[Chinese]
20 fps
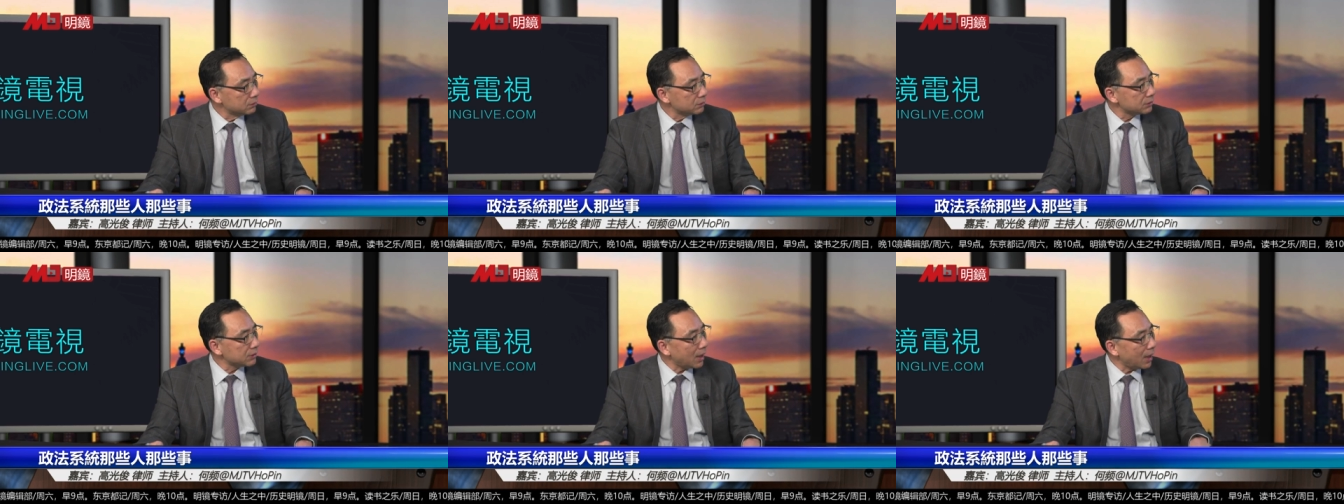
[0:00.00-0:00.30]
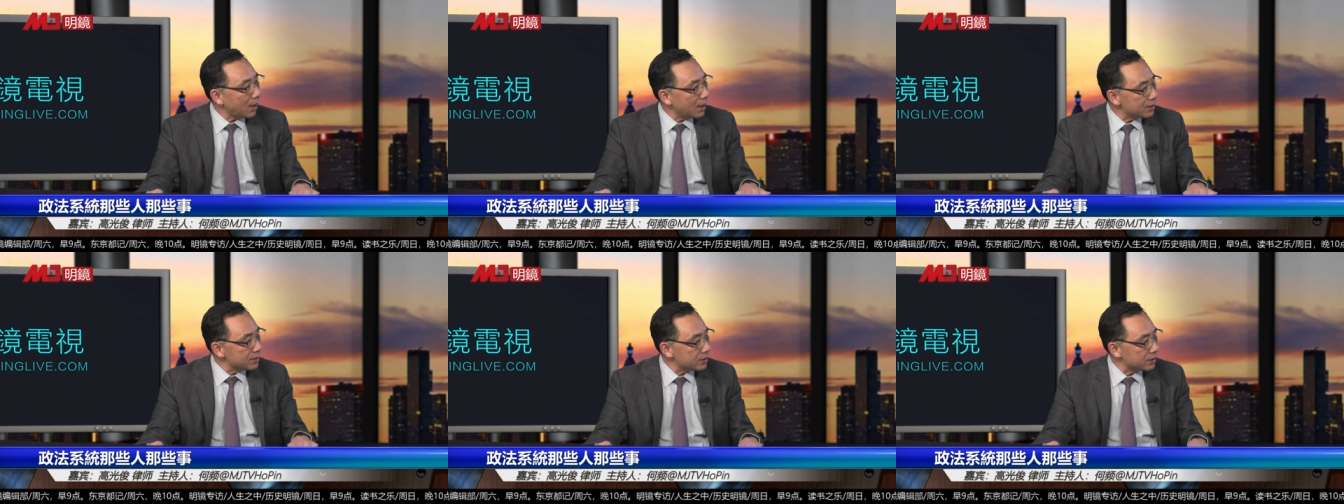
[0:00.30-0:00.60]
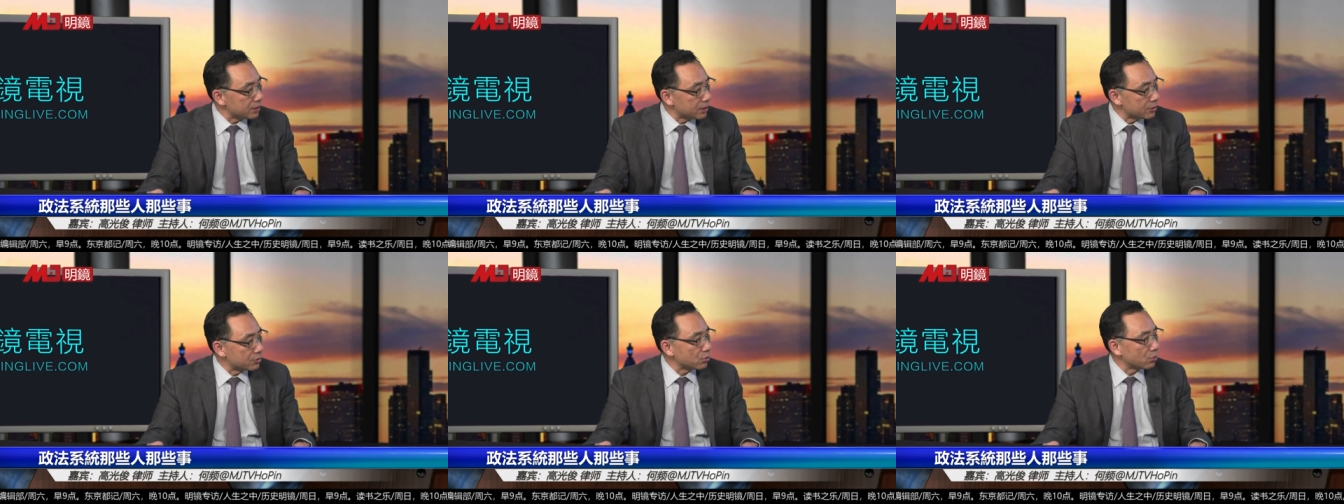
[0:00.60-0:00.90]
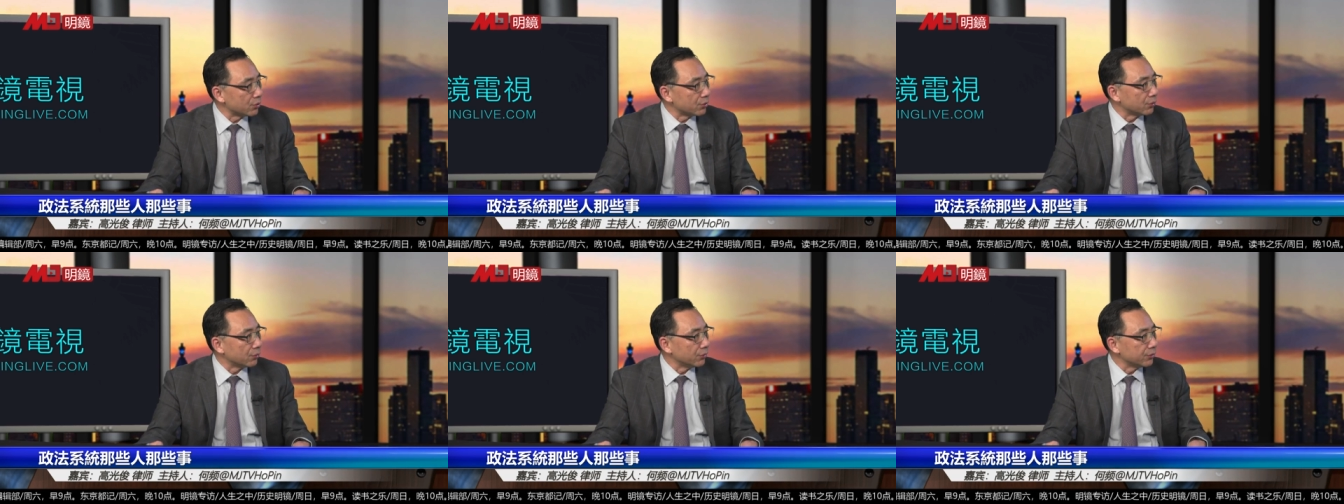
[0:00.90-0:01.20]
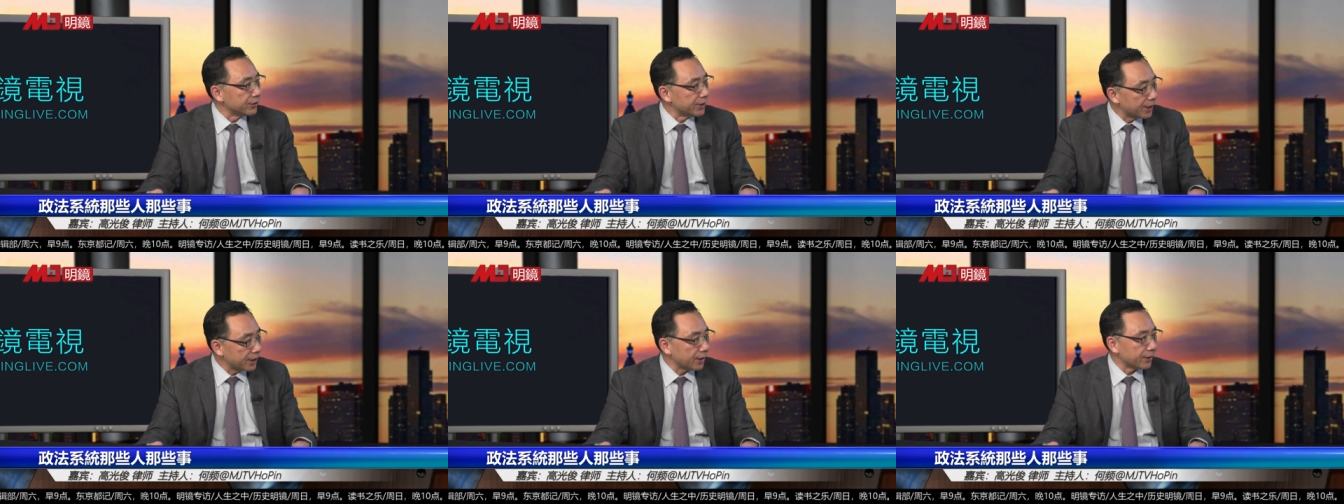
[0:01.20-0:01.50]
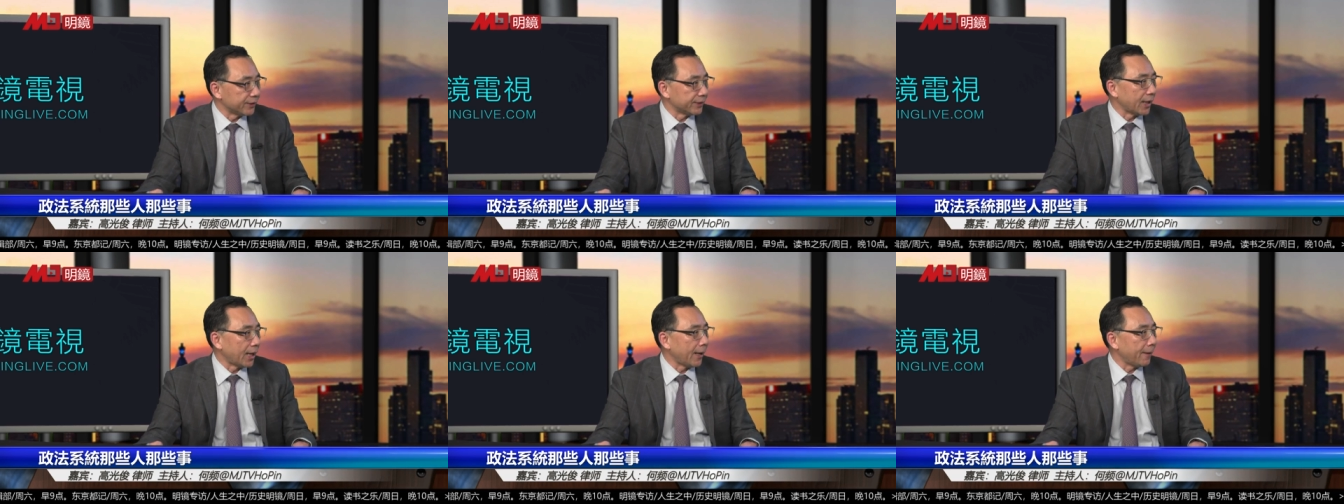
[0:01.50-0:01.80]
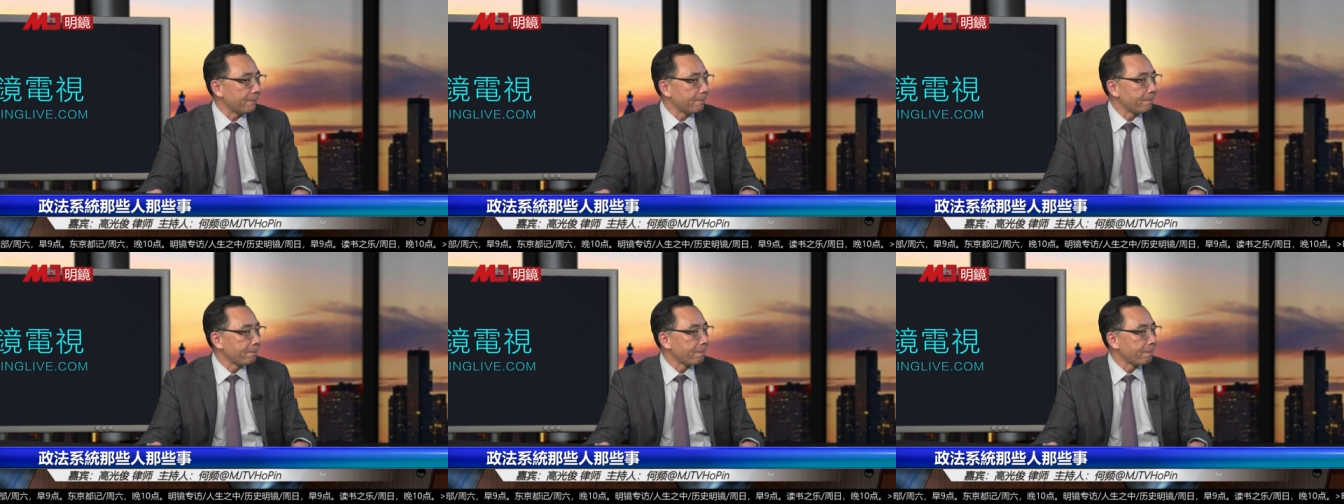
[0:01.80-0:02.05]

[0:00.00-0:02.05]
它起的作用也很大。